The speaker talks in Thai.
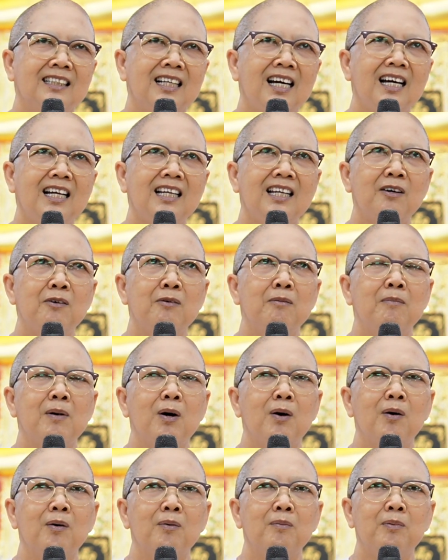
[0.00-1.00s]
ถ้าเรา
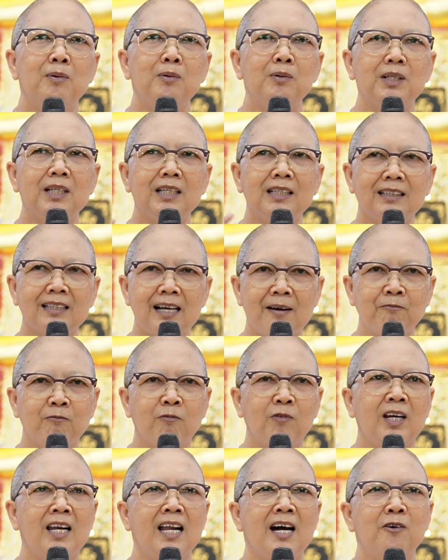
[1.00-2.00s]
มองผู้ที่
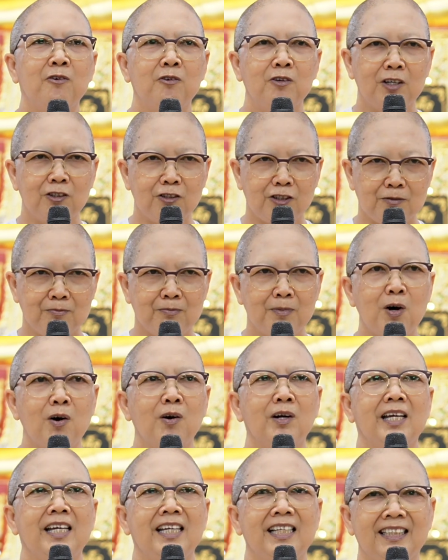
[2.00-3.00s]
ต่ำกว่าเราเราจะมอ
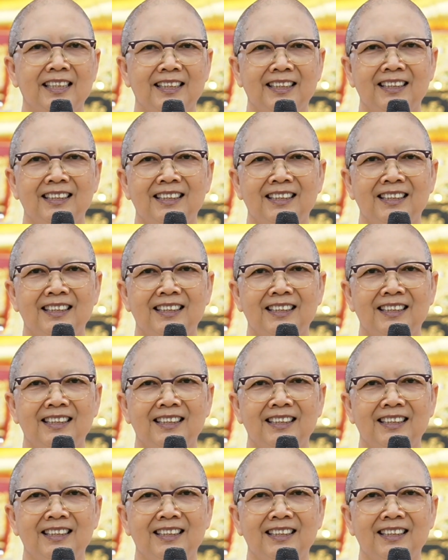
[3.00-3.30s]
งเห็น